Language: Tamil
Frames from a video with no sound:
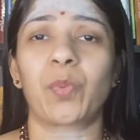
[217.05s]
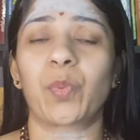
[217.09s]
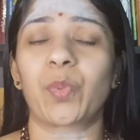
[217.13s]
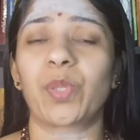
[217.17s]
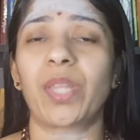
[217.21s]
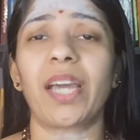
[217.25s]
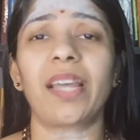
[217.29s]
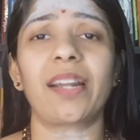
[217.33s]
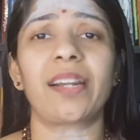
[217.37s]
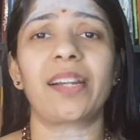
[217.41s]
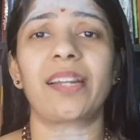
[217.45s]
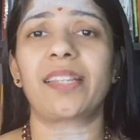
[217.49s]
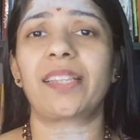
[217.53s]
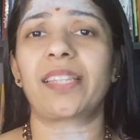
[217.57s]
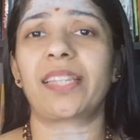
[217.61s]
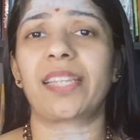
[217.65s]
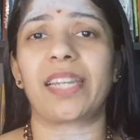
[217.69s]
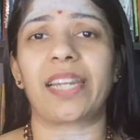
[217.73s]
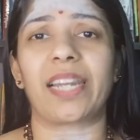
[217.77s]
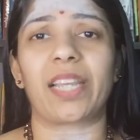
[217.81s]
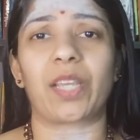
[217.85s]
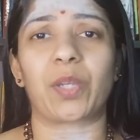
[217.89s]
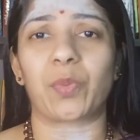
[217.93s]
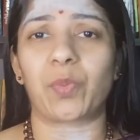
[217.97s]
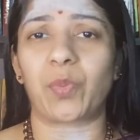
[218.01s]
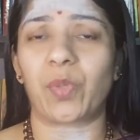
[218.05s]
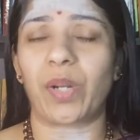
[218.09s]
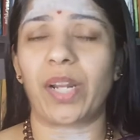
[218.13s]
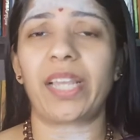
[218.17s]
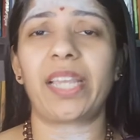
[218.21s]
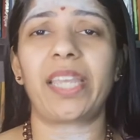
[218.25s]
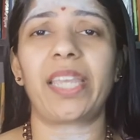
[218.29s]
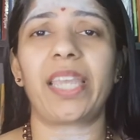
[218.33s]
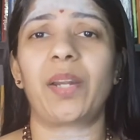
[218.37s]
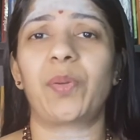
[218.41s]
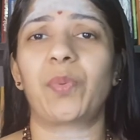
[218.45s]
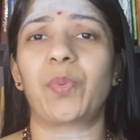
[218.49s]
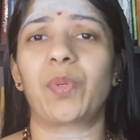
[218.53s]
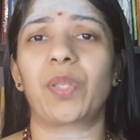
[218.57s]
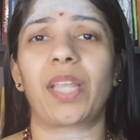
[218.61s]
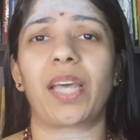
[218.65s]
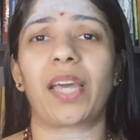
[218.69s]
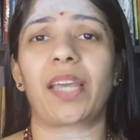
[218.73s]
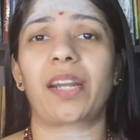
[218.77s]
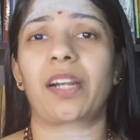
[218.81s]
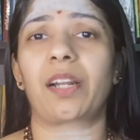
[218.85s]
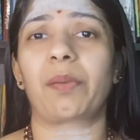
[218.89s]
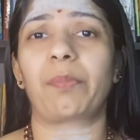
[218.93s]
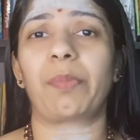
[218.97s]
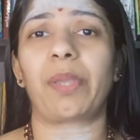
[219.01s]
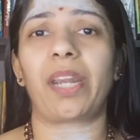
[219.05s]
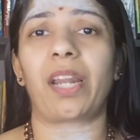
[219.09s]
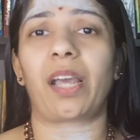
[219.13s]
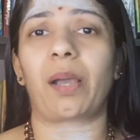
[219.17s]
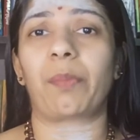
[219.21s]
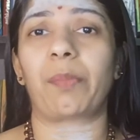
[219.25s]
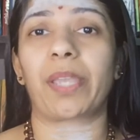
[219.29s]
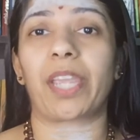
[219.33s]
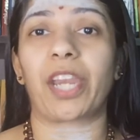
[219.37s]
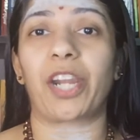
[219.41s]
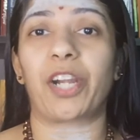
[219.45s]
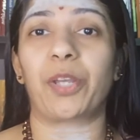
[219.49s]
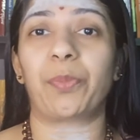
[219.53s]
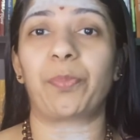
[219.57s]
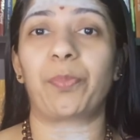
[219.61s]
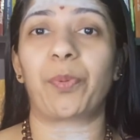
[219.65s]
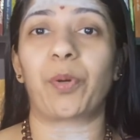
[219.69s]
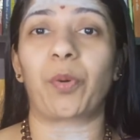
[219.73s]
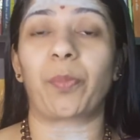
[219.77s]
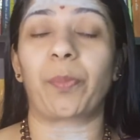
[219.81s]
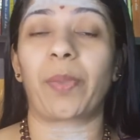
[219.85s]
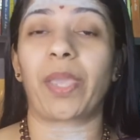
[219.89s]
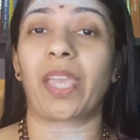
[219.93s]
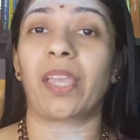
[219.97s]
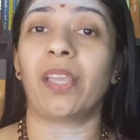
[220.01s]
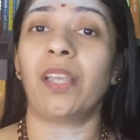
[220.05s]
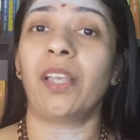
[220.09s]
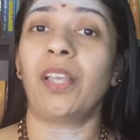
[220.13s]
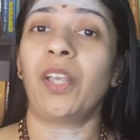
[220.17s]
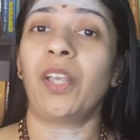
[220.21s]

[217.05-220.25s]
உதாரணத்துக்கு இன்றைக்கி உலகியல் உதாரணமே நாம் எடுப்போமே